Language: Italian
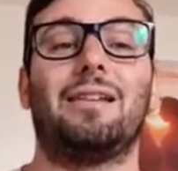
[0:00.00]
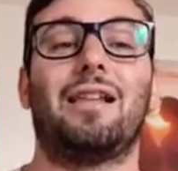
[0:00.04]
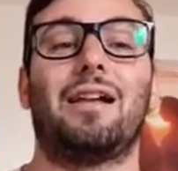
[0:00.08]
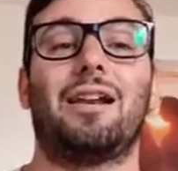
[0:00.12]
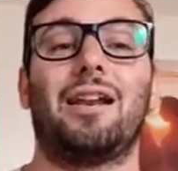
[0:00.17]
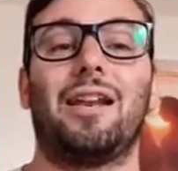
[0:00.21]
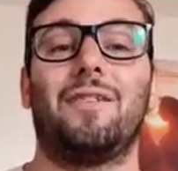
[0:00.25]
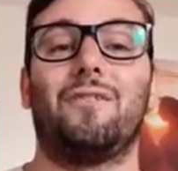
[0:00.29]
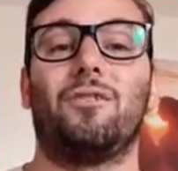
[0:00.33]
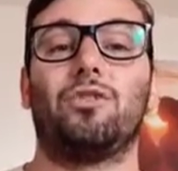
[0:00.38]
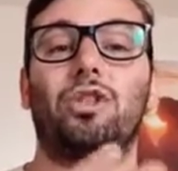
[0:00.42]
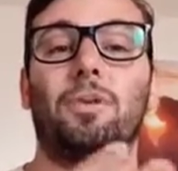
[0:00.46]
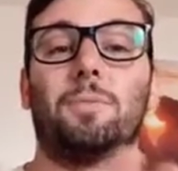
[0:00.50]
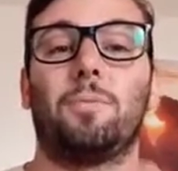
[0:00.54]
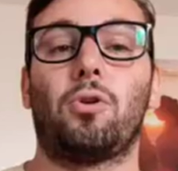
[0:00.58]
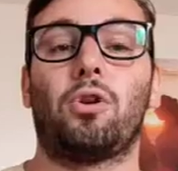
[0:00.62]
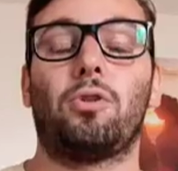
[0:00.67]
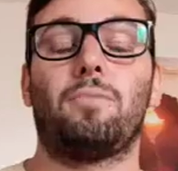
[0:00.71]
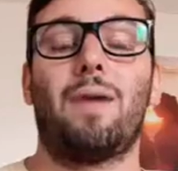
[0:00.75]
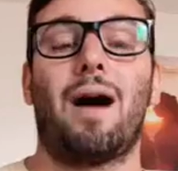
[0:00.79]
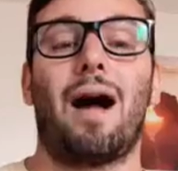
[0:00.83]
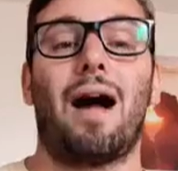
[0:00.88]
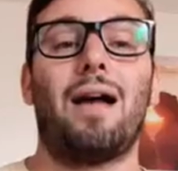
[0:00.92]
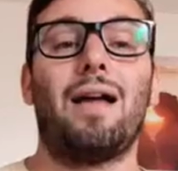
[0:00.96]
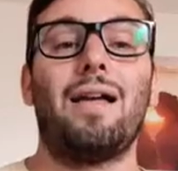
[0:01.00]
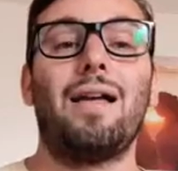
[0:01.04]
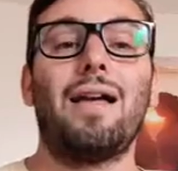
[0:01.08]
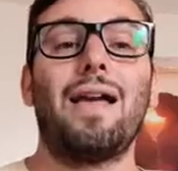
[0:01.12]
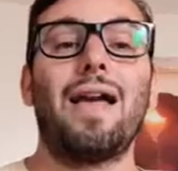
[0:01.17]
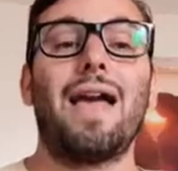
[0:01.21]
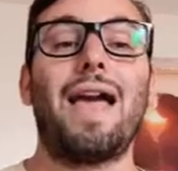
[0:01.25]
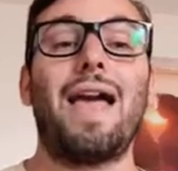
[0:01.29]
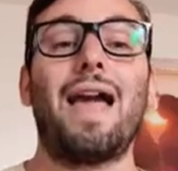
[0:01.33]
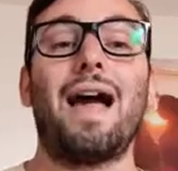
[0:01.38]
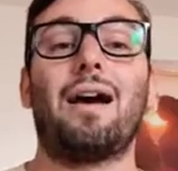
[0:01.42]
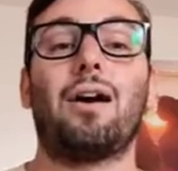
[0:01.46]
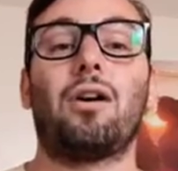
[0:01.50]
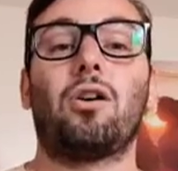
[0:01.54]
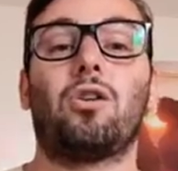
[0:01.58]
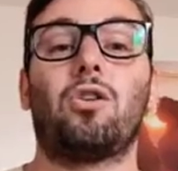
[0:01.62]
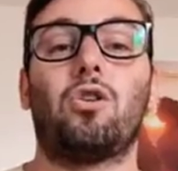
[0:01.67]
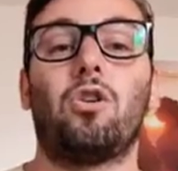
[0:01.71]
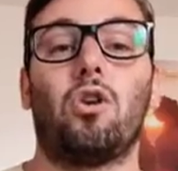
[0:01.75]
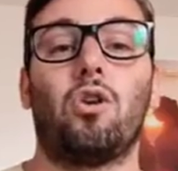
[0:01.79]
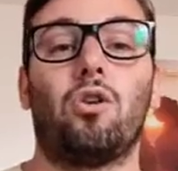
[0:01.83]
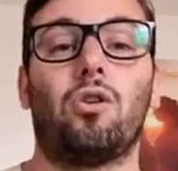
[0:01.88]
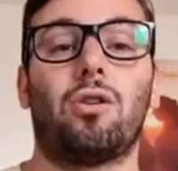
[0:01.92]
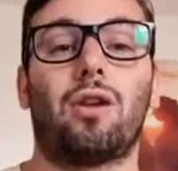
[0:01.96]
l'arrivo di Pogba è
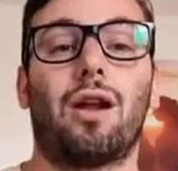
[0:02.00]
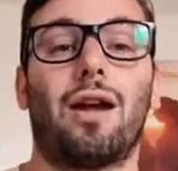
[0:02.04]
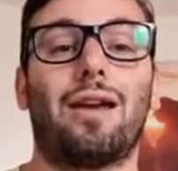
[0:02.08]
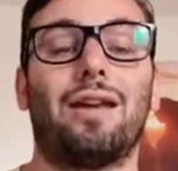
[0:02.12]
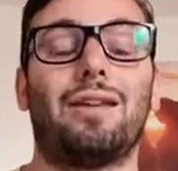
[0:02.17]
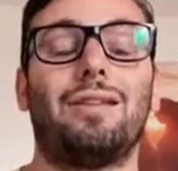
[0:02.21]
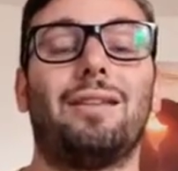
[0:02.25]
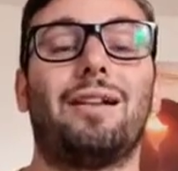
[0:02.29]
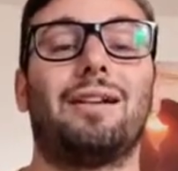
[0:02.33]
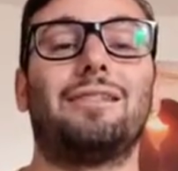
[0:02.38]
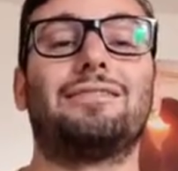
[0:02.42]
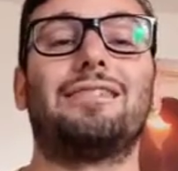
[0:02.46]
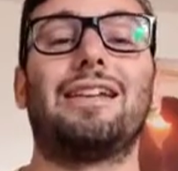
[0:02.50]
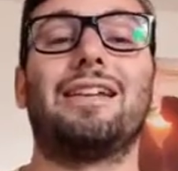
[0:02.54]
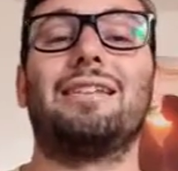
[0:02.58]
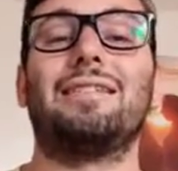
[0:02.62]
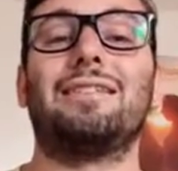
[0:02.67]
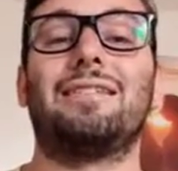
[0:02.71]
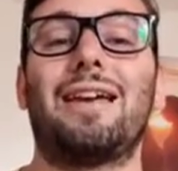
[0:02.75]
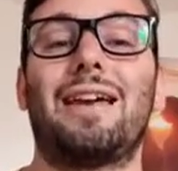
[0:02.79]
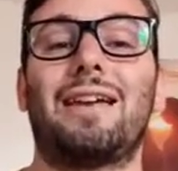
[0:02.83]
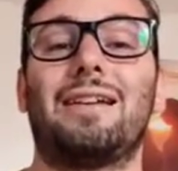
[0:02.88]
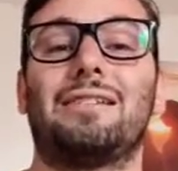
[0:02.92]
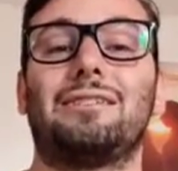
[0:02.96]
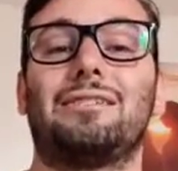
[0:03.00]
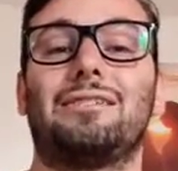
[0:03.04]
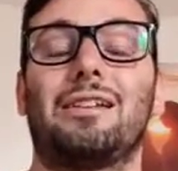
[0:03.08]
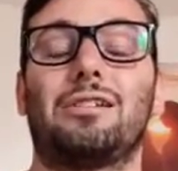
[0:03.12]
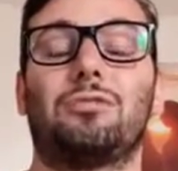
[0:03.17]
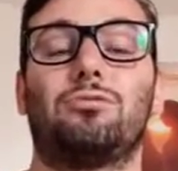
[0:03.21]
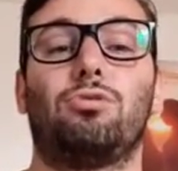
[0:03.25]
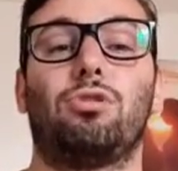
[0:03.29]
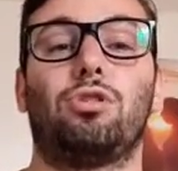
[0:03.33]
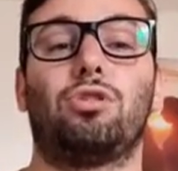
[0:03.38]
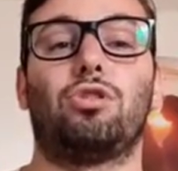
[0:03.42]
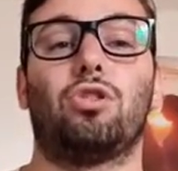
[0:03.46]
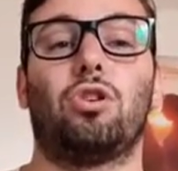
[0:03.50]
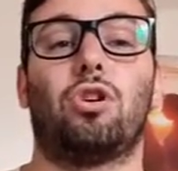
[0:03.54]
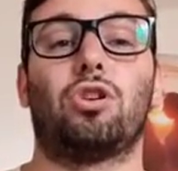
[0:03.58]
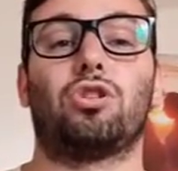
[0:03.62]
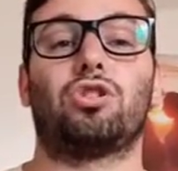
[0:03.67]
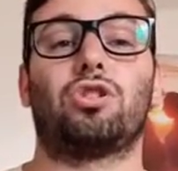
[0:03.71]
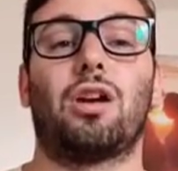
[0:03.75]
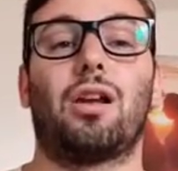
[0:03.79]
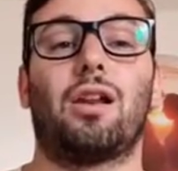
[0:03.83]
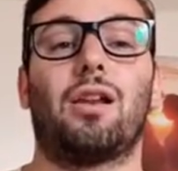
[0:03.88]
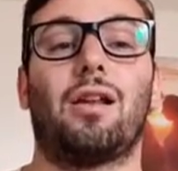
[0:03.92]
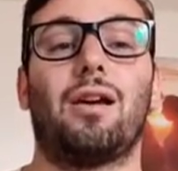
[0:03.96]
ancora in tendenza sui
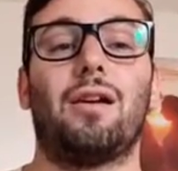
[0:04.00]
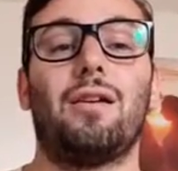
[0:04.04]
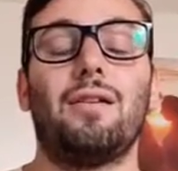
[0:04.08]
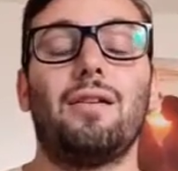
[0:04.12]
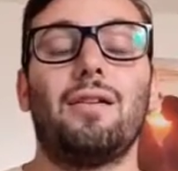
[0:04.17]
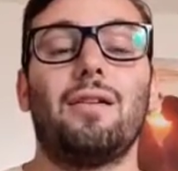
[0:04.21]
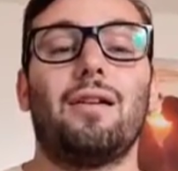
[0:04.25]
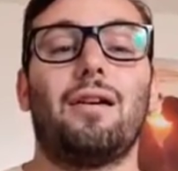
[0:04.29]
social,